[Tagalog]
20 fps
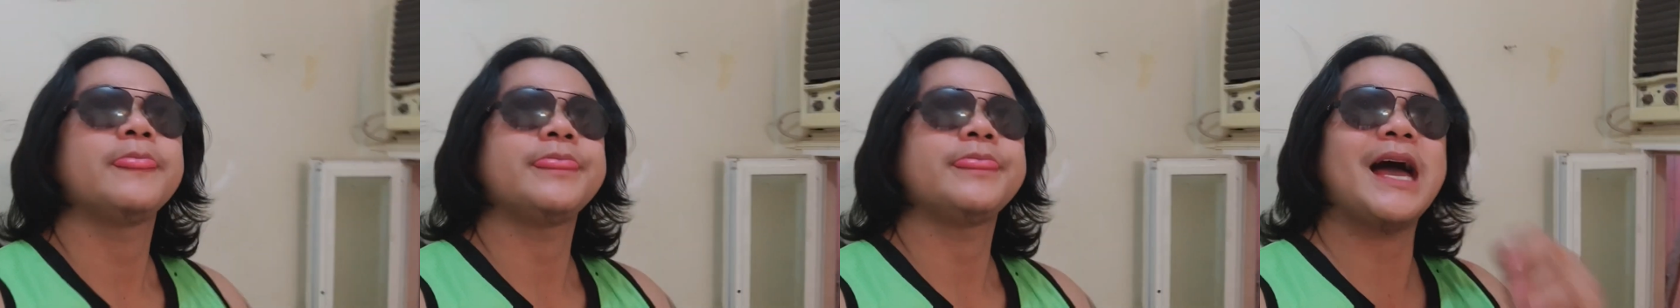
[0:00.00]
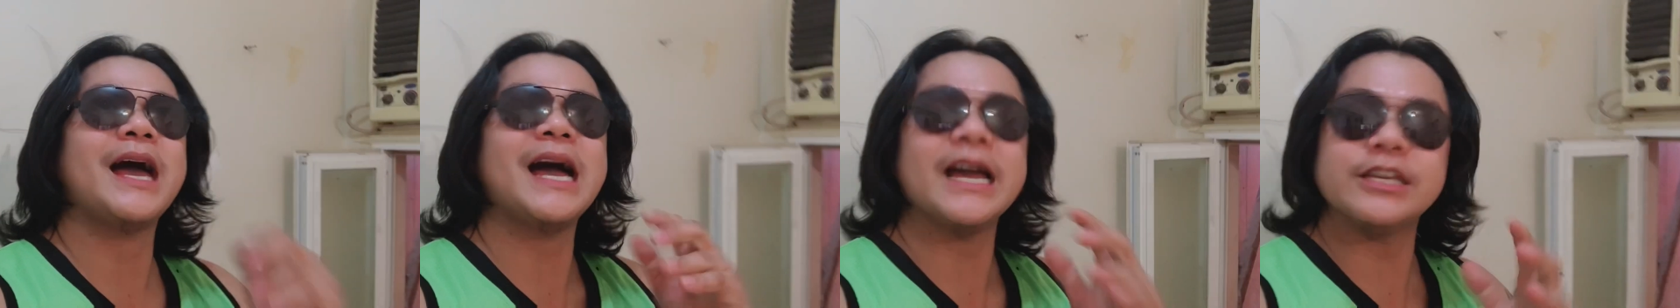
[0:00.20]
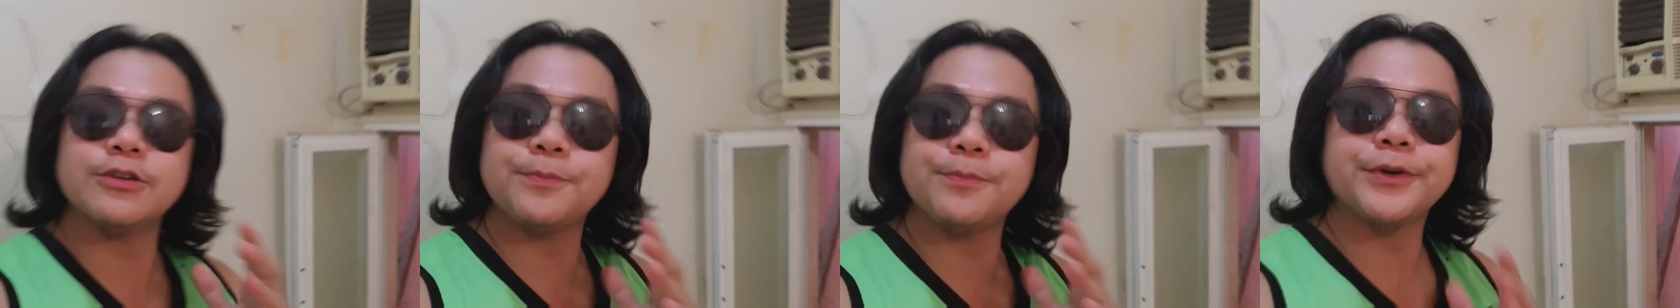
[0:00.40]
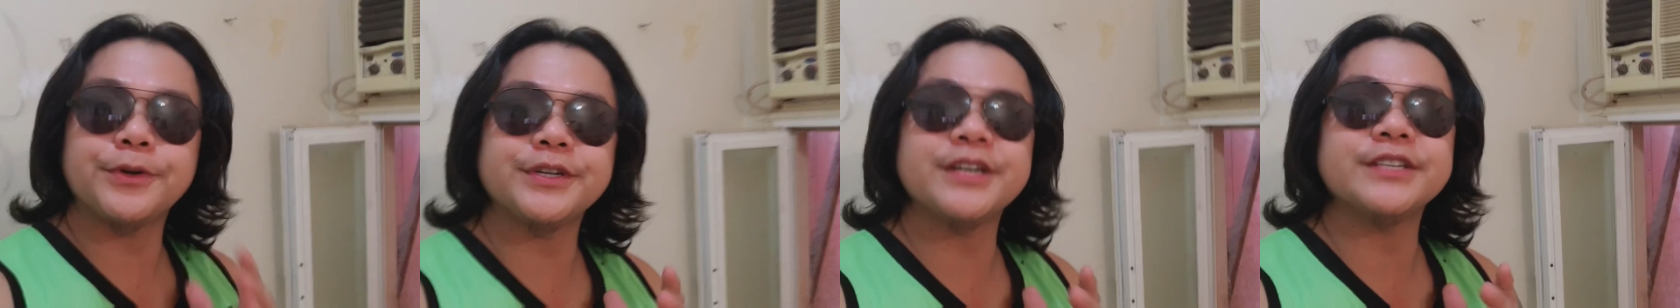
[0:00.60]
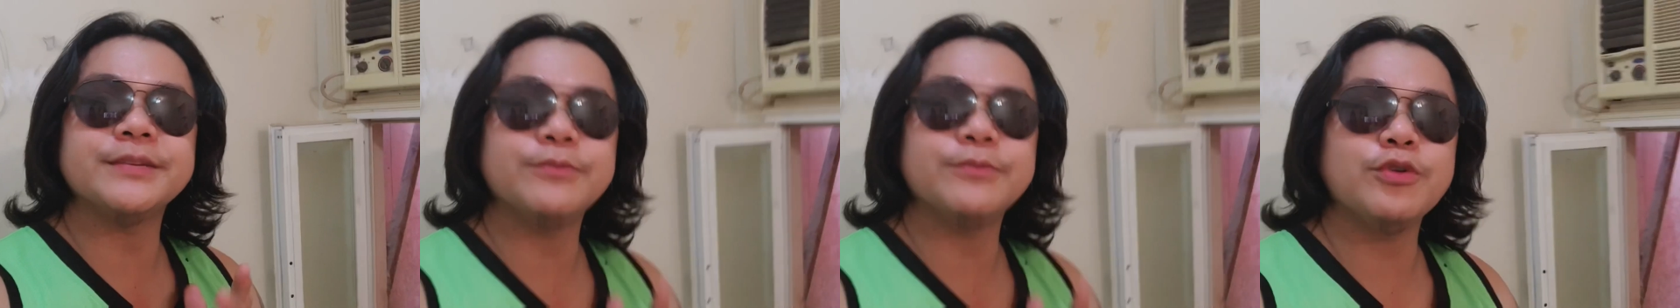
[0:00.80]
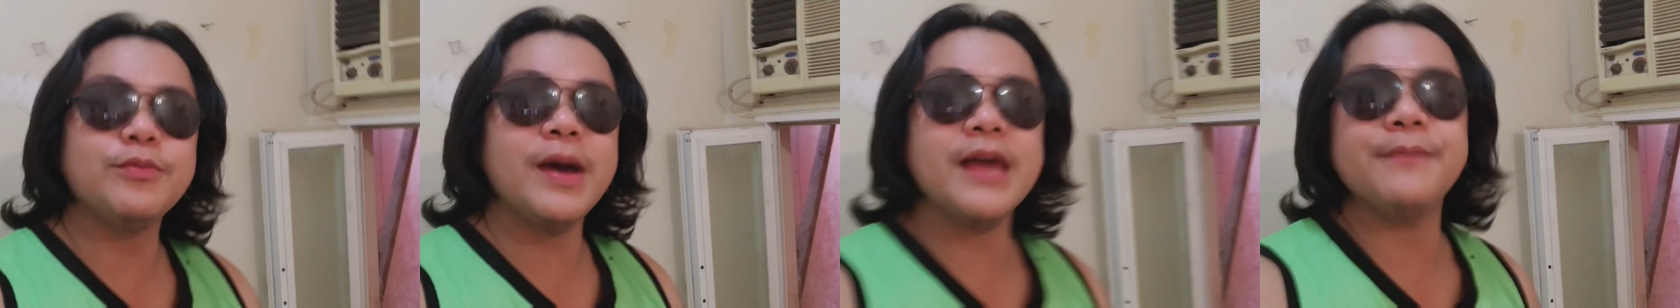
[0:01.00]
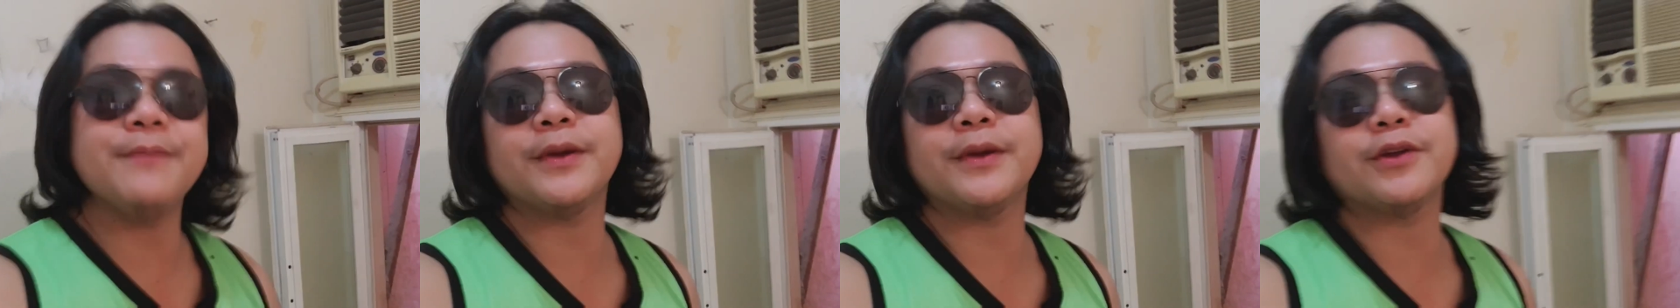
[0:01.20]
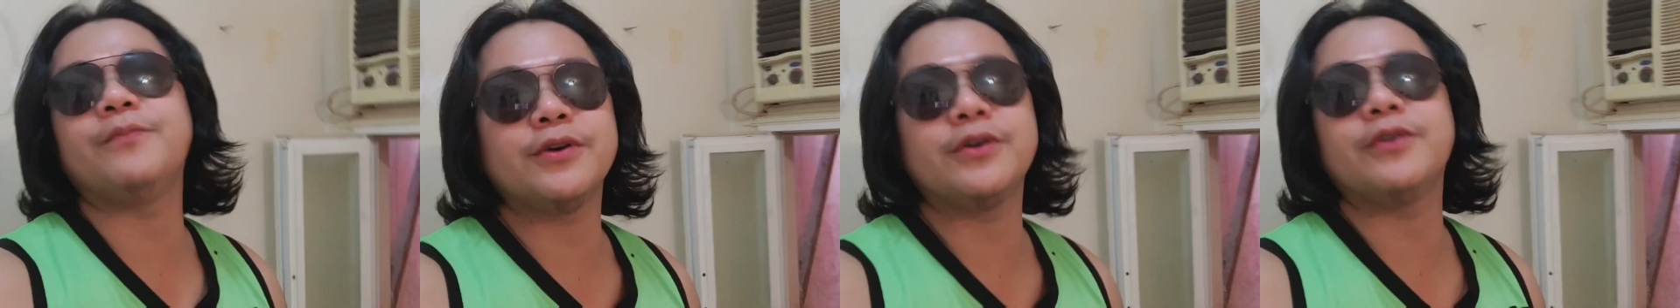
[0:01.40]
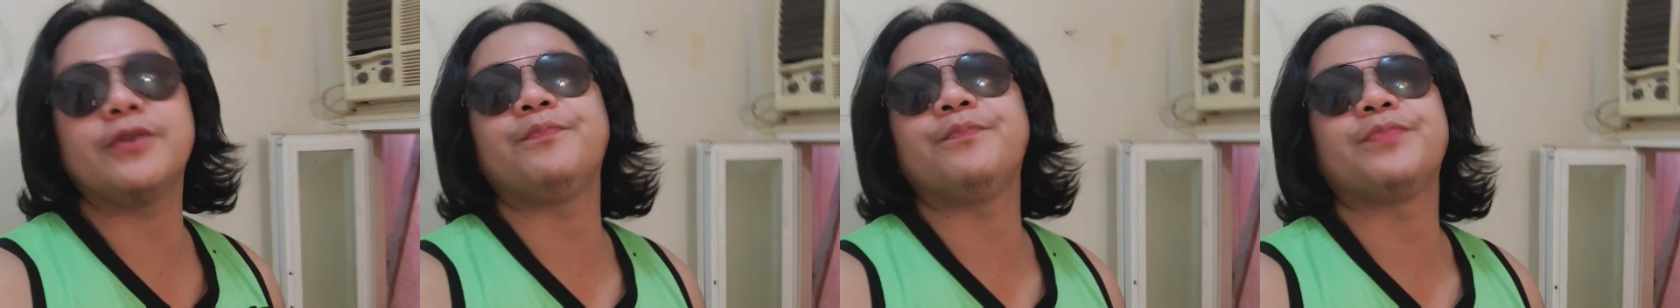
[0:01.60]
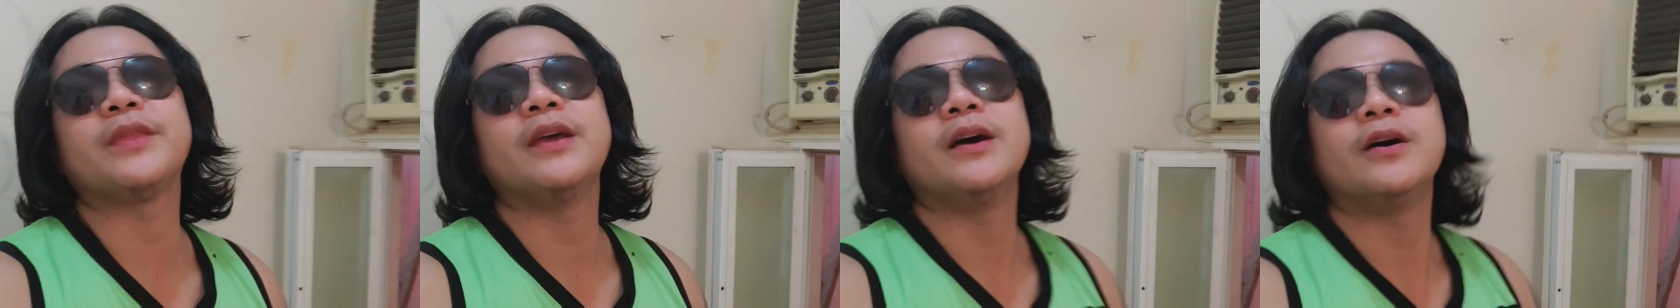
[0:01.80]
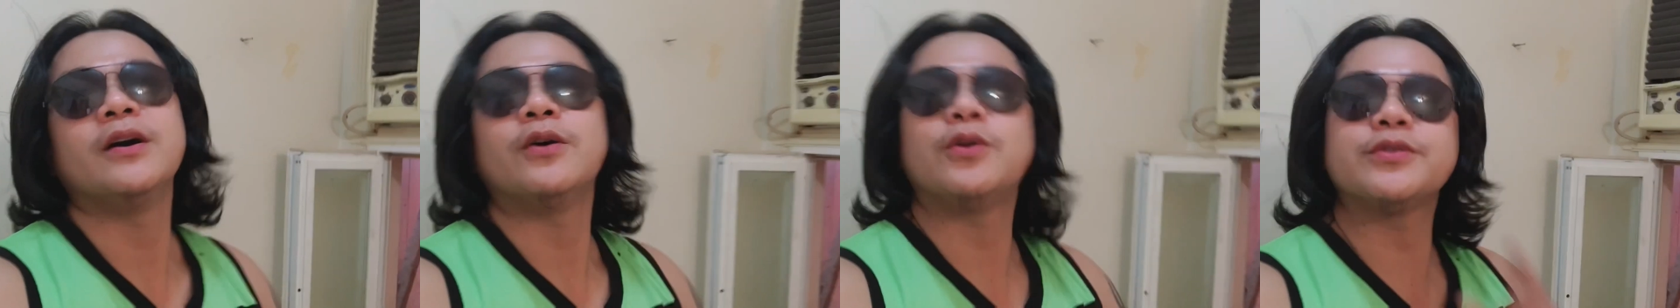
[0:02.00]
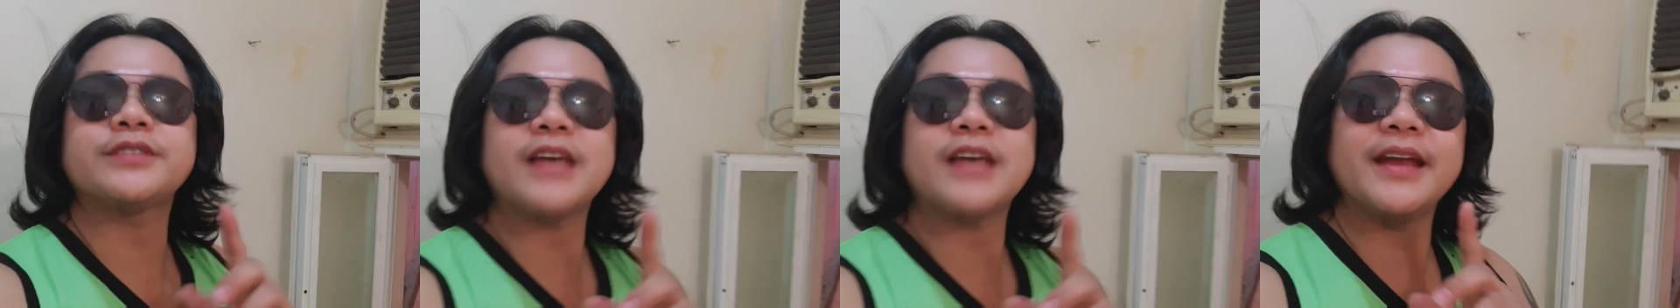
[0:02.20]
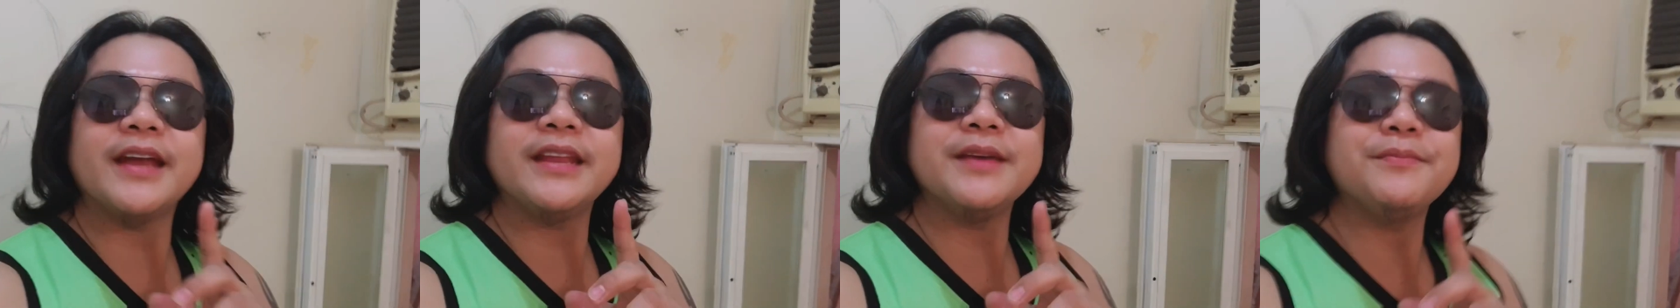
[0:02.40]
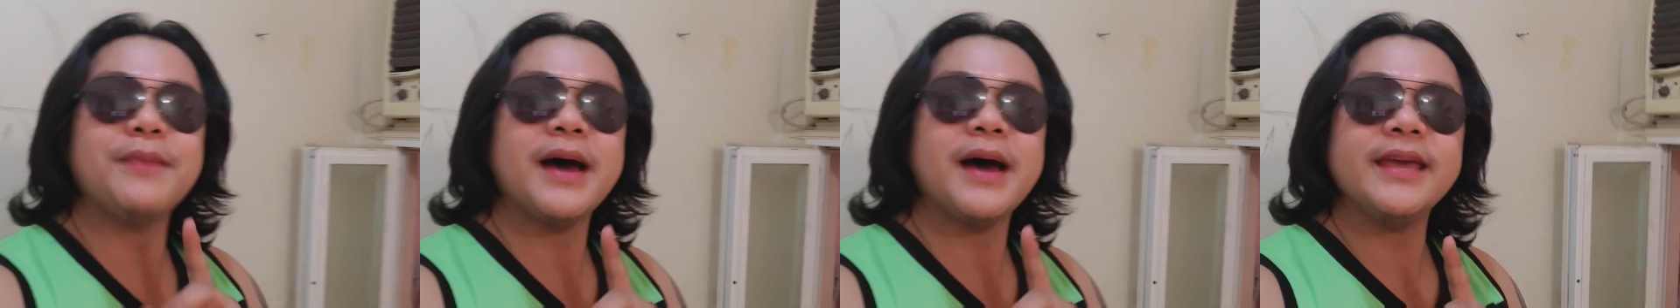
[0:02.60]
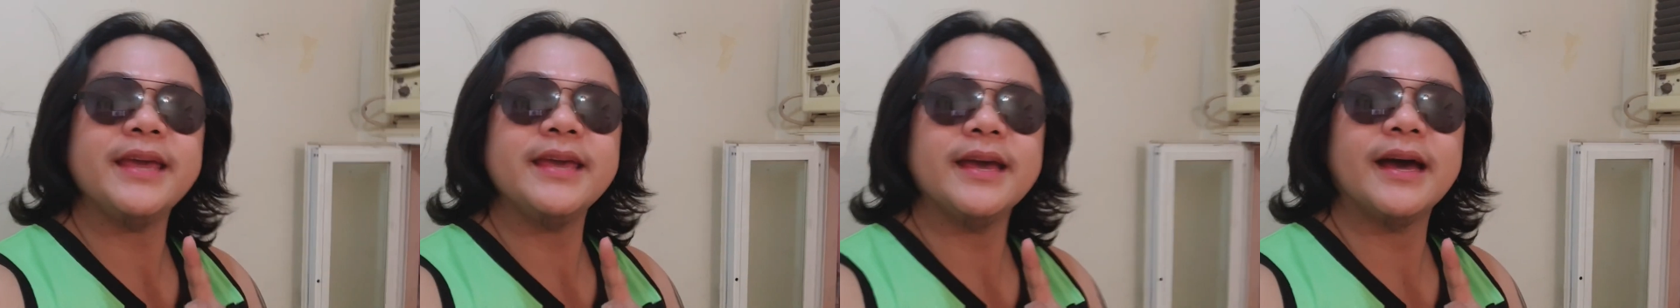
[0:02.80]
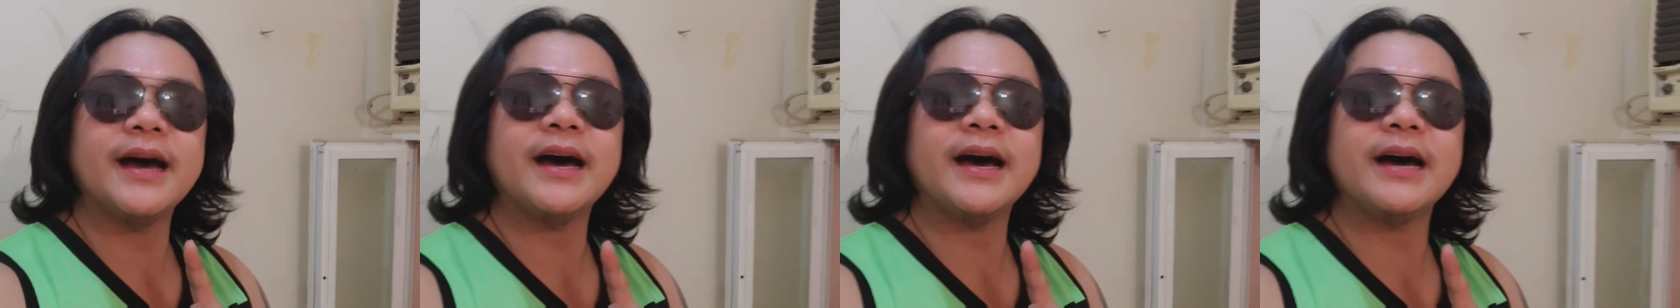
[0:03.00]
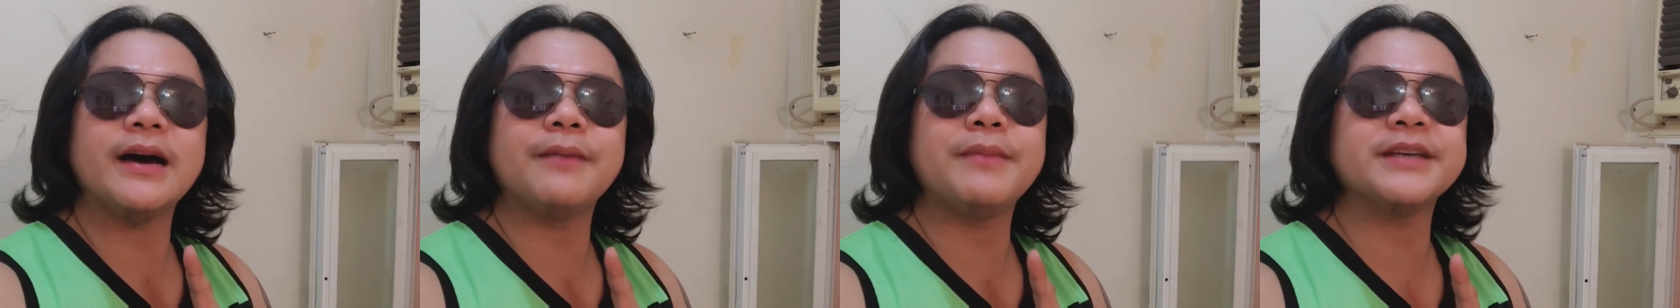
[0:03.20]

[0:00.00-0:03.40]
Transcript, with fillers: Dahil kay supporters mo bay pero usani bay uh, ah,